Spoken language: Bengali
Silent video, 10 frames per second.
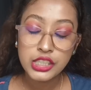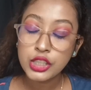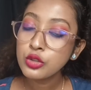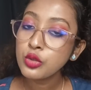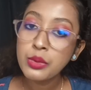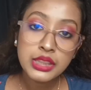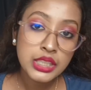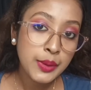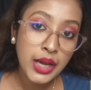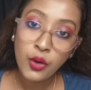সেটা তো তোমার
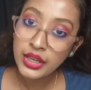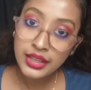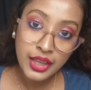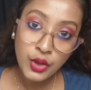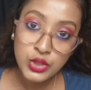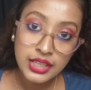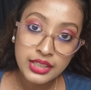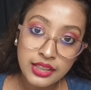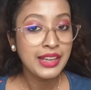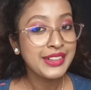থেকে ভালো আর কেউ
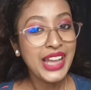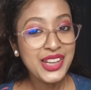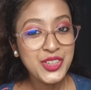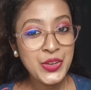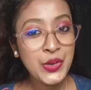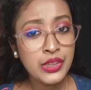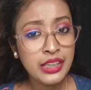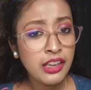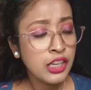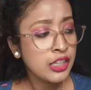জানে না তাই জন্য
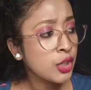কি